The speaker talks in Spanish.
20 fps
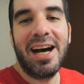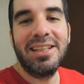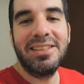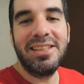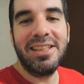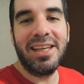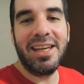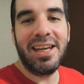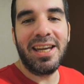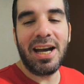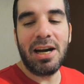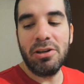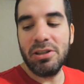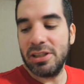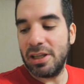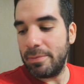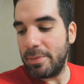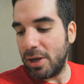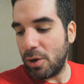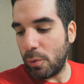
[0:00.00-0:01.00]
Así que
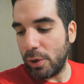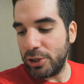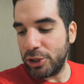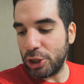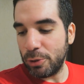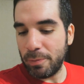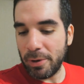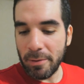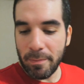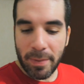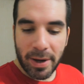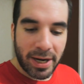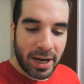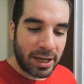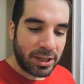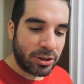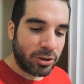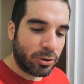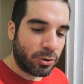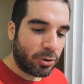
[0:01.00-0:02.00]
ahorita me encuentro
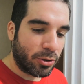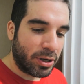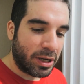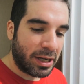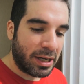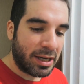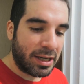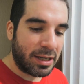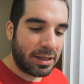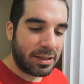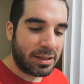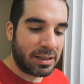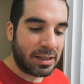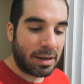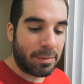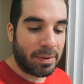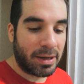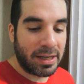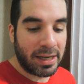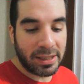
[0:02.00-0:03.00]
preparando
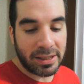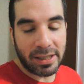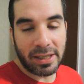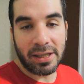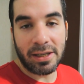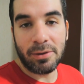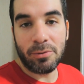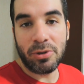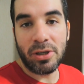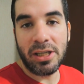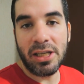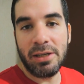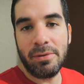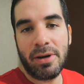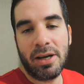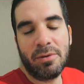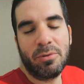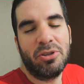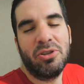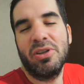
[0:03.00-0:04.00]
la maleta que voy a llevar,